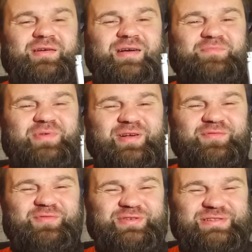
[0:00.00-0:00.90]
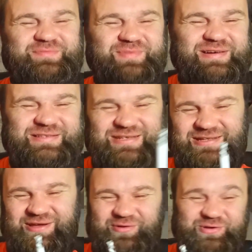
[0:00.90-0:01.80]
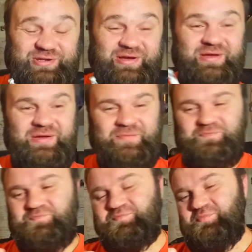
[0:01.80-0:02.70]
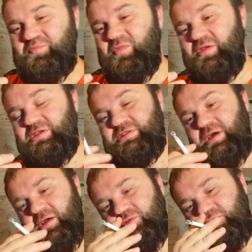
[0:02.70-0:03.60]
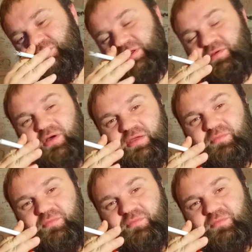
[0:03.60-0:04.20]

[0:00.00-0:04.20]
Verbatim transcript: как паровоз добыхтит, короче. Не знаю, друзья, давай